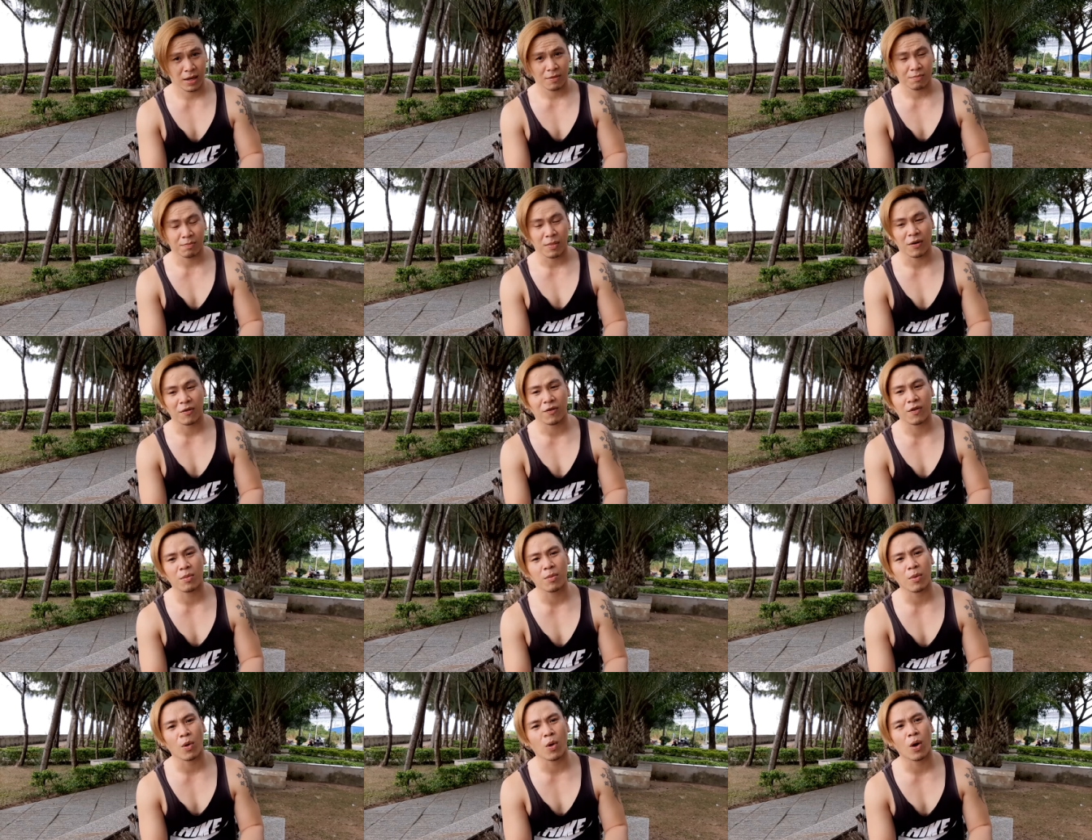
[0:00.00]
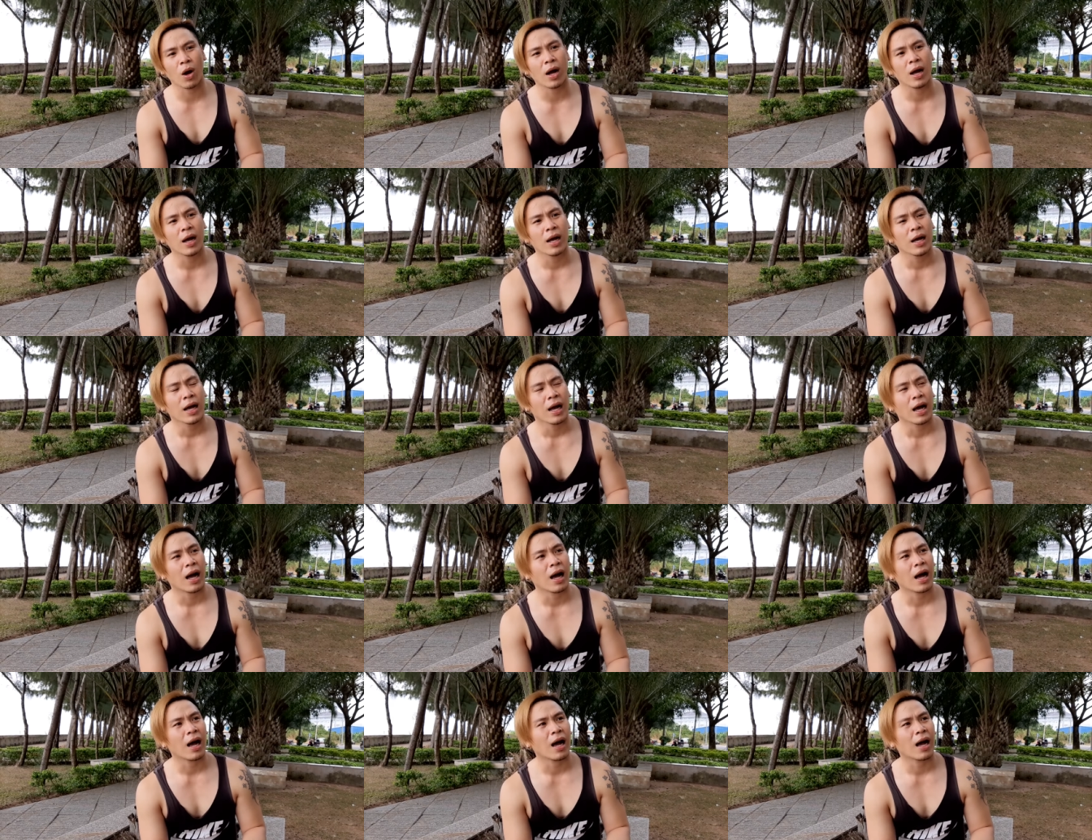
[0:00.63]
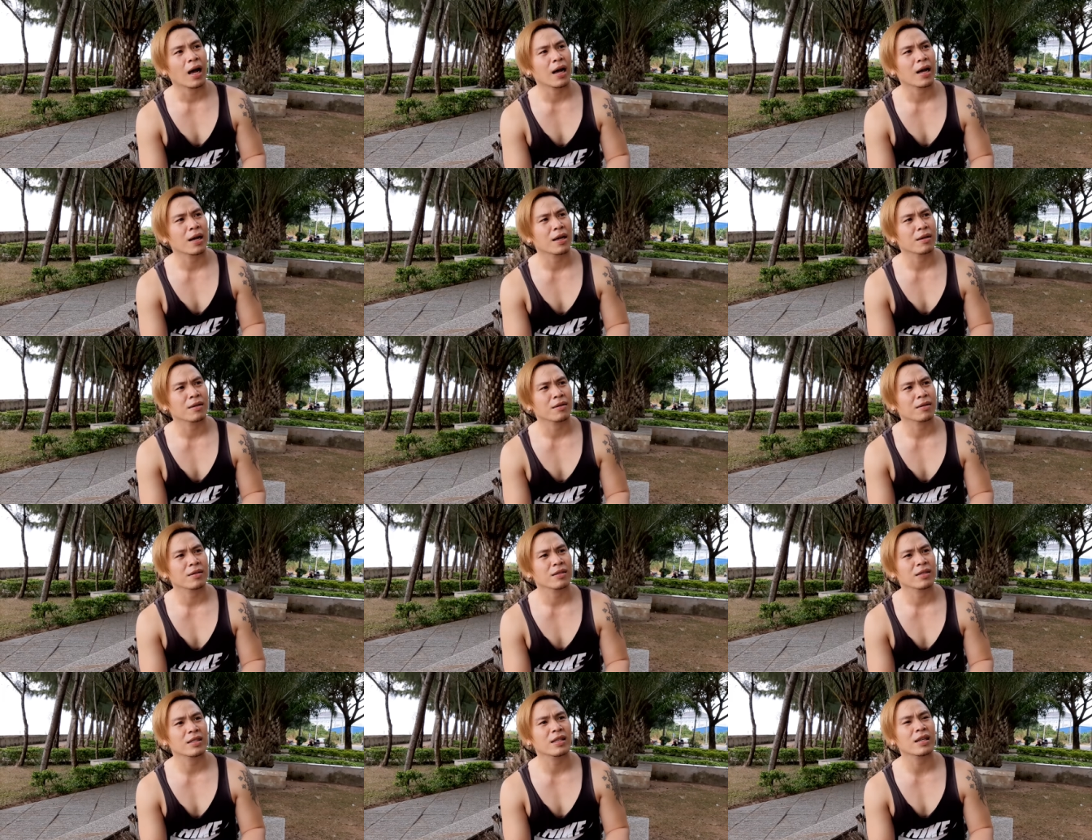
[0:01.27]
Parfum Award uh,
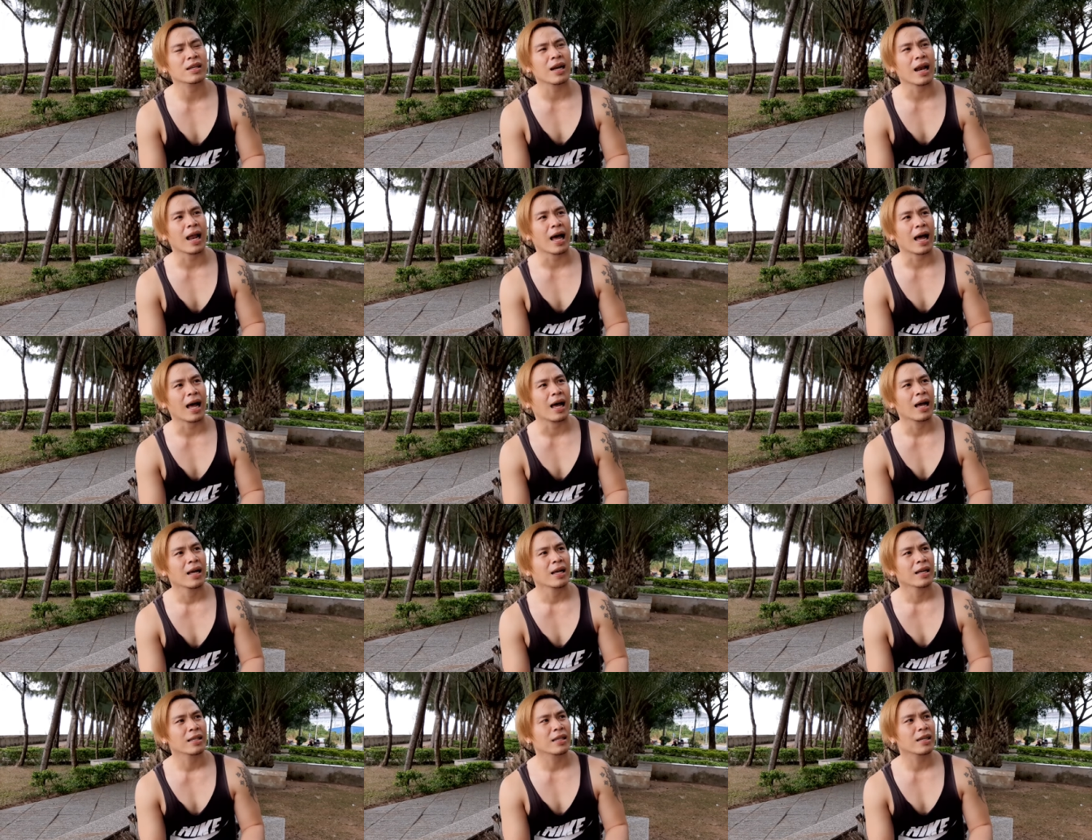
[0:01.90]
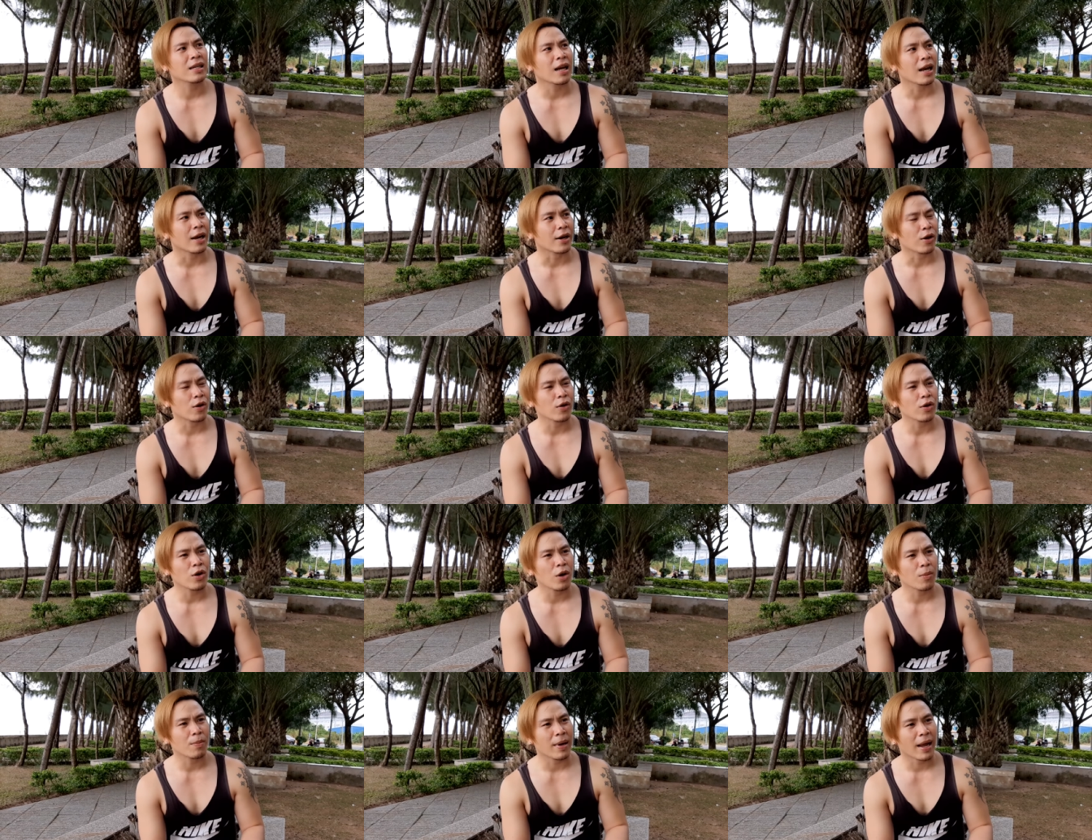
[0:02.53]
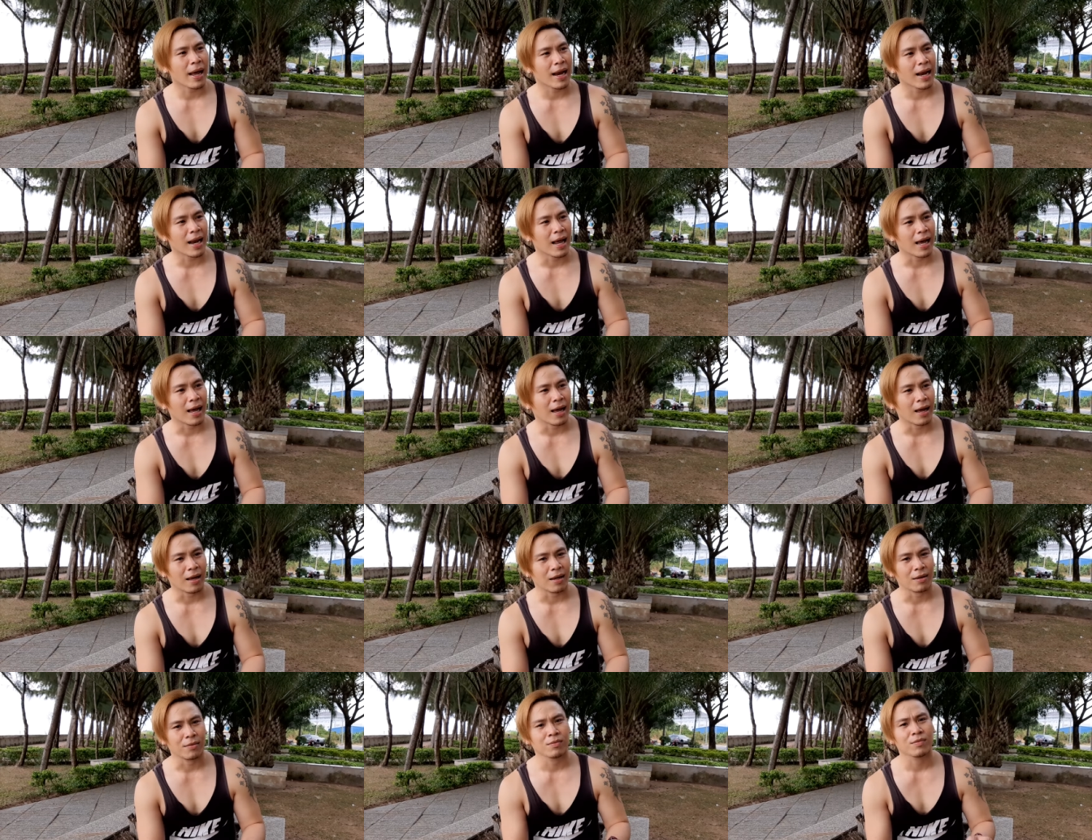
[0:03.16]
tức là tức là nói nôm na
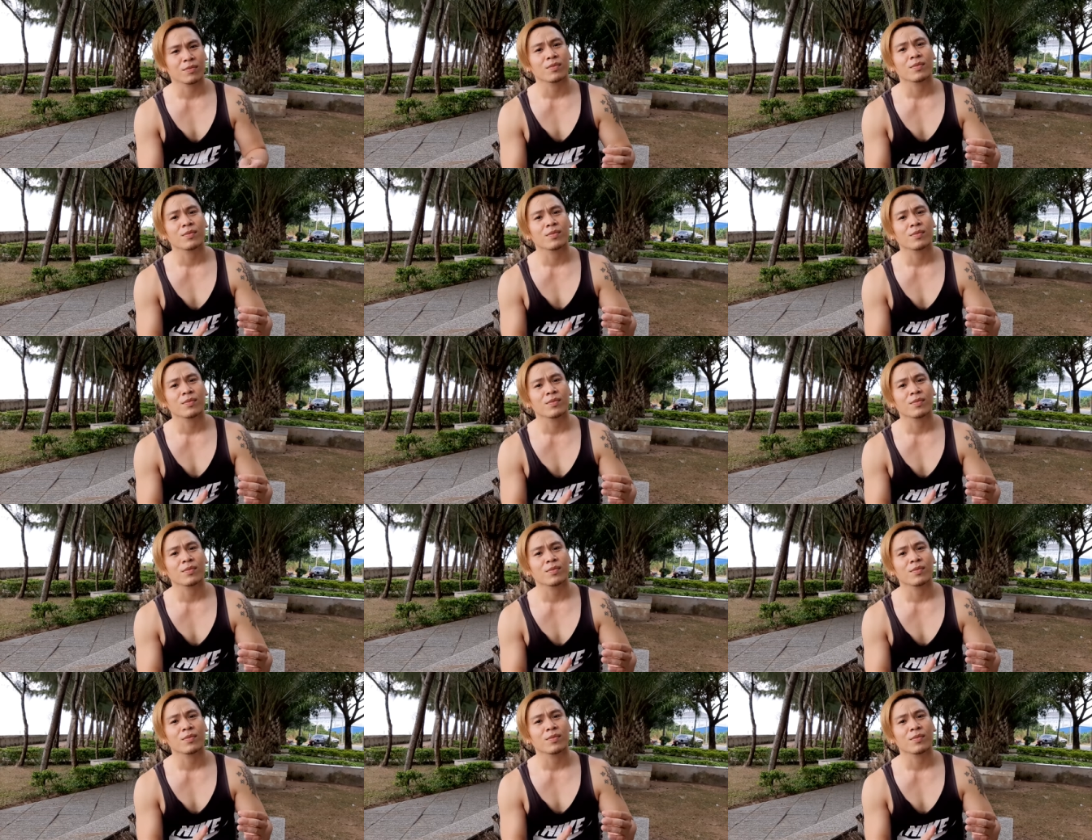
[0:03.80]
là